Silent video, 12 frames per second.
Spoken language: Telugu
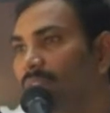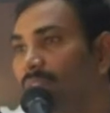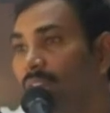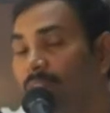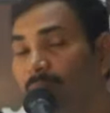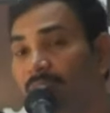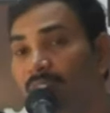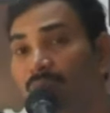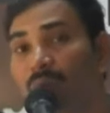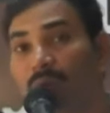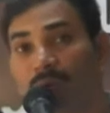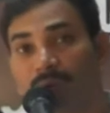ఆయన మనల్ని
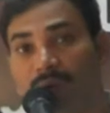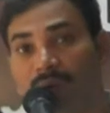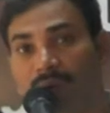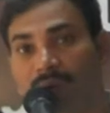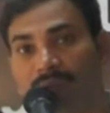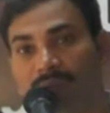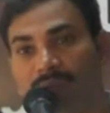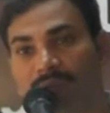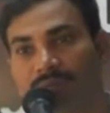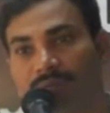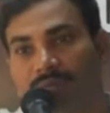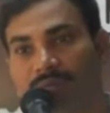కోరుకున్నాడు
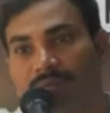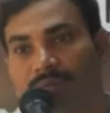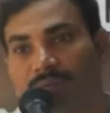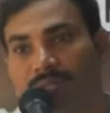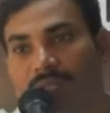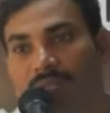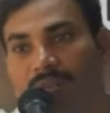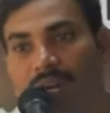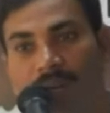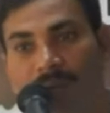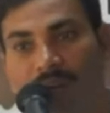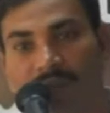
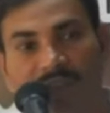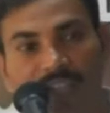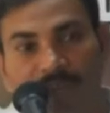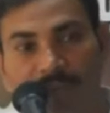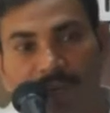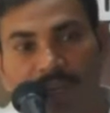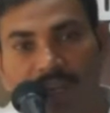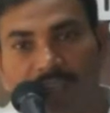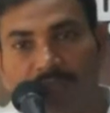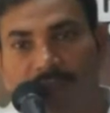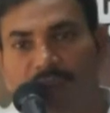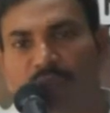ఆయన మనల్ని
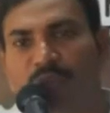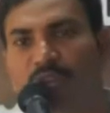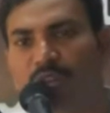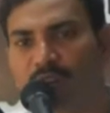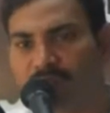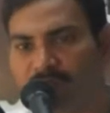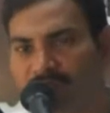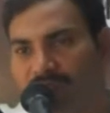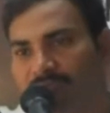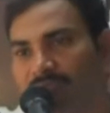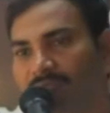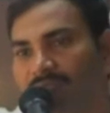విడిచిపెట్టలేదు మనల్ని వేరు
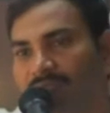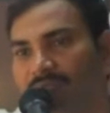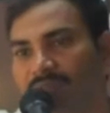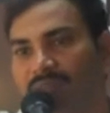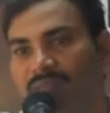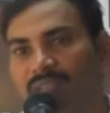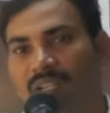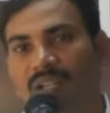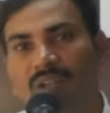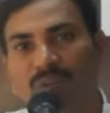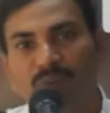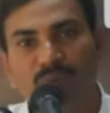చేశాడు
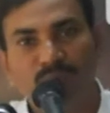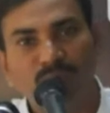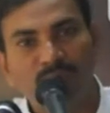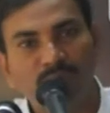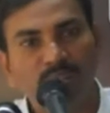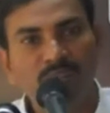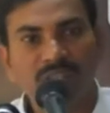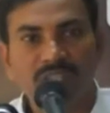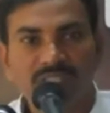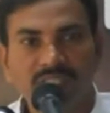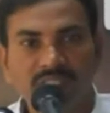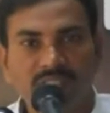వేరు
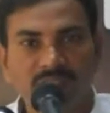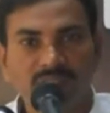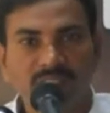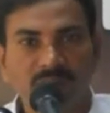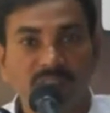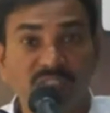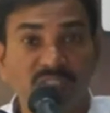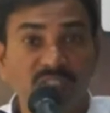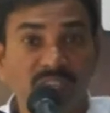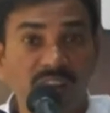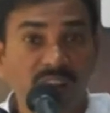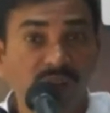చేసిన తర్వాత మన
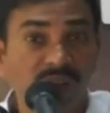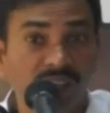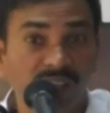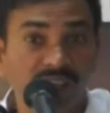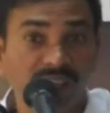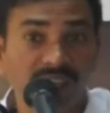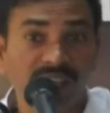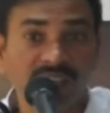తీరు ఎలా ఉండాలి